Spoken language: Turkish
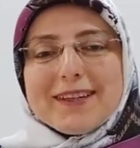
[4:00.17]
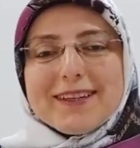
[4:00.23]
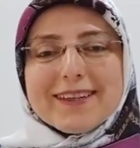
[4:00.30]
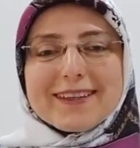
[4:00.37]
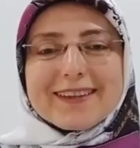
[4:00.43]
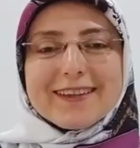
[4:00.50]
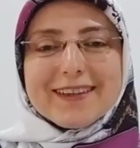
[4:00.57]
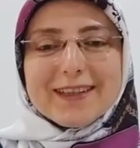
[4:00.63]

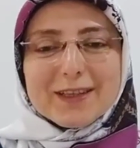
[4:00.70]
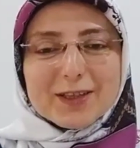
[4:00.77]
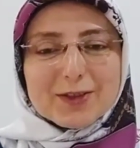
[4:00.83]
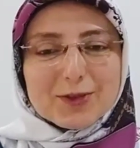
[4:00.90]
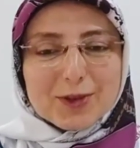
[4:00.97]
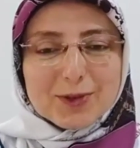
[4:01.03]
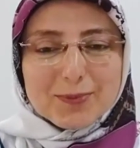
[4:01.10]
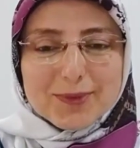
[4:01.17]
birlikte
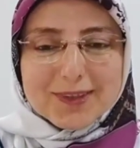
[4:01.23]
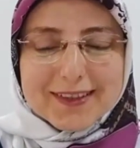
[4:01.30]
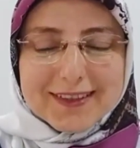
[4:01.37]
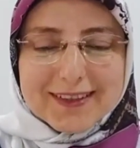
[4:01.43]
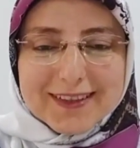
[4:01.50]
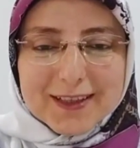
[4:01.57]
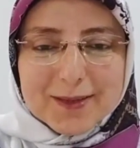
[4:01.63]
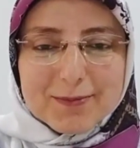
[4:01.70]
sohbet
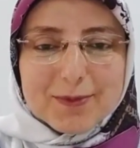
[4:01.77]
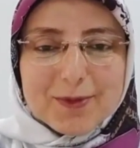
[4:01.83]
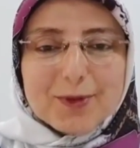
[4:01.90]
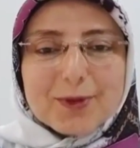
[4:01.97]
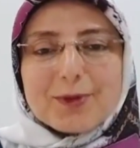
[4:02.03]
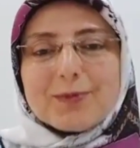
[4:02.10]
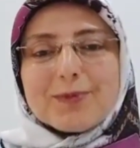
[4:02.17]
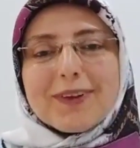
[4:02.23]
edelim,
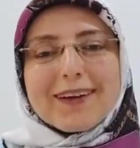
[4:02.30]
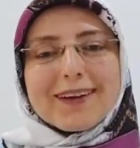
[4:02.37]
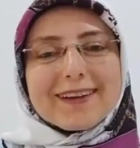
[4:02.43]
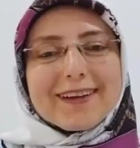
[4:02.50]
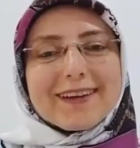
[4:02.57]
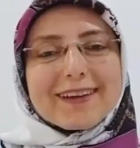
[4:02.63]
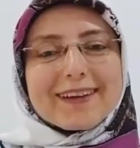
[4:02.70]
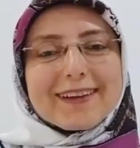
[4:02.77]

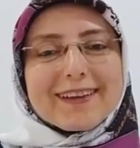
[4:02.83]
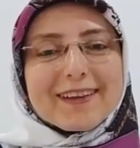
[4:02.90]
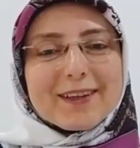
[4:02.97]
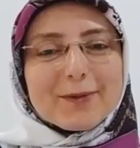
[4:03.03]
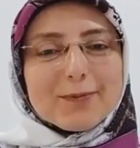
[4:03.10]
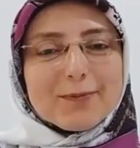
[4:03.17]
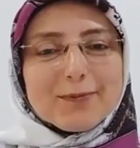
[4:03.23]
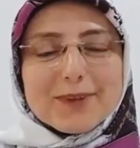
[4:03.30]
yorumlardan
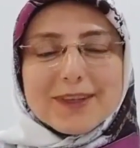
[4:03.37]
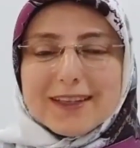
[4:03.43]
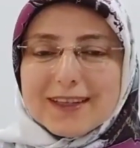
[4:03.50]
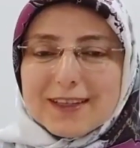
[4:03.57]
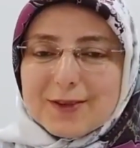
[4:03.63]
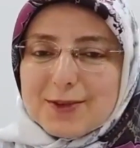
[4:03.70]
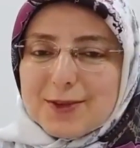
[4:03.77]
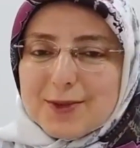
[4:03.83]
gidelim.
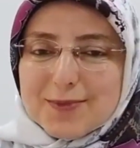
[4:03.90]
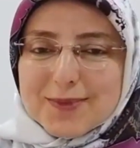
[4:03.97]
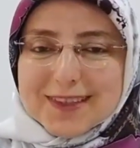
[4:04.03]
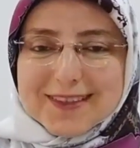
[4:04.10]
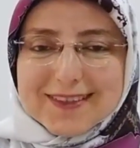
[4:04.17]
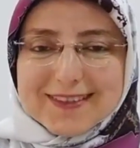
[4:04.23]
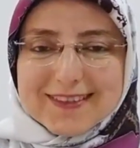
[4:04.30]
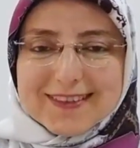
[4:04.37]

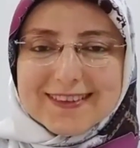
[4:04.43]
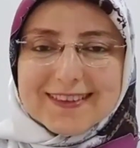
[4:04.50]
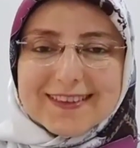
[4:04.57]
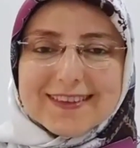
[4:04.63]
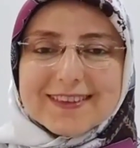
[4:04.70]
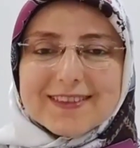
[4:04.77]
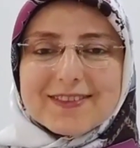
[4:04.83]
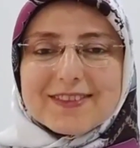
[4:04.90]
Sormak
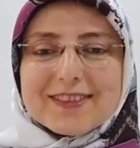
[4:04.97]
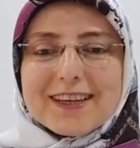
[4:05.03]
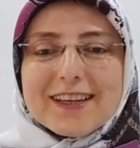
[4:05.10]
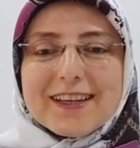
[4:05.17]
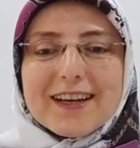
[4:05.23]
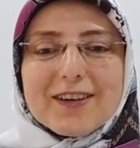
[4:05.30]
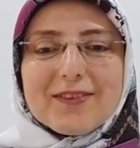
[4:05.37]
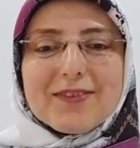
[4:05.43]
istediğiniz
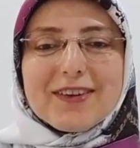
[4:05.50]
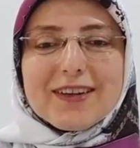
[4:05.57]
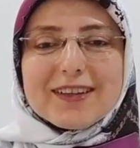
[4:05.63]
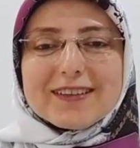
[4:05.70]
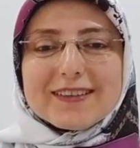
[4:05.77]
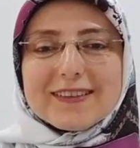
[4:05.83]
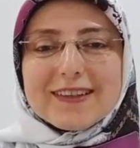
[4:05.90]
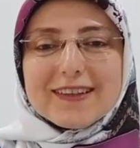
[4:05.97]
şeyler
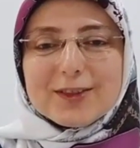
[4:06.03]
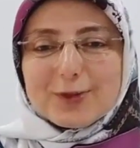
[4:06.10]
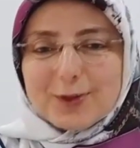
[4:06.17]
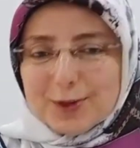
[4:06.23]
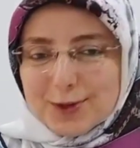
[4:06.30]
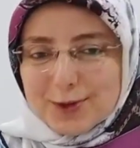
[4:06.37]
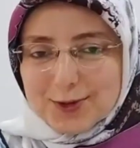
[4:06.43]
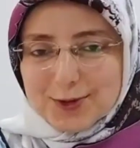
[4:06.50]
varsa
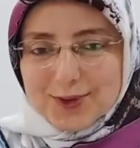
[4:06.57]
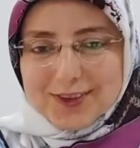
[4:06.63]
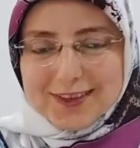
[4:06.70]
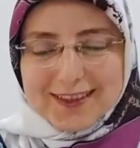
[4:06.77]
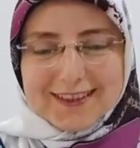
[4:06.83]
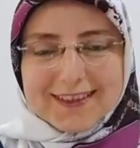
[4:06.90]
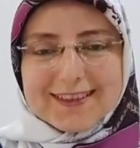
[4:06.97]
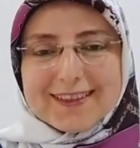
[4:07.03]
sorun,
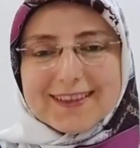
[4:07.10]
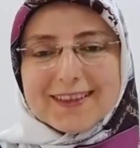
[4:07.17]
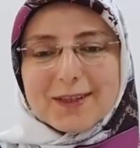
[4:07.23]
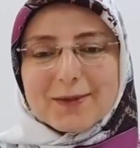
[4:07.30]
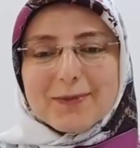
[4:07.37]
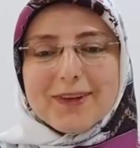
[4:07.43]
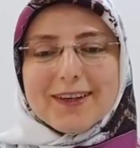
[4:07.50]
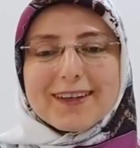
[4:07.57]

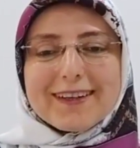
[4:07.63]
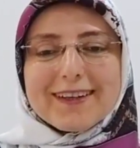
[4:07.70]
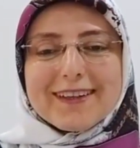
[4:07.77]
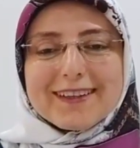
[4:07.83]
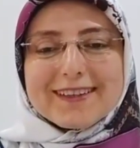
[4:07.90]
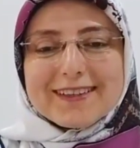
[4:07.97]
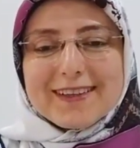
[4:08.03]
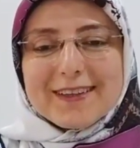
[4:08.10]
yanıtlayayım
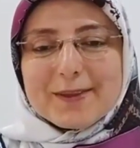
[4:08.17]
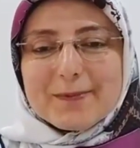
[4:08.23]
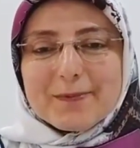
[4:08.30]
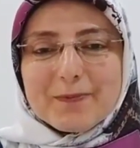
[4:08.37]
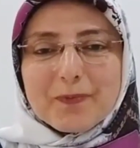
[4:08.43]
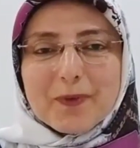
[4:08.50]
arkadaşlar.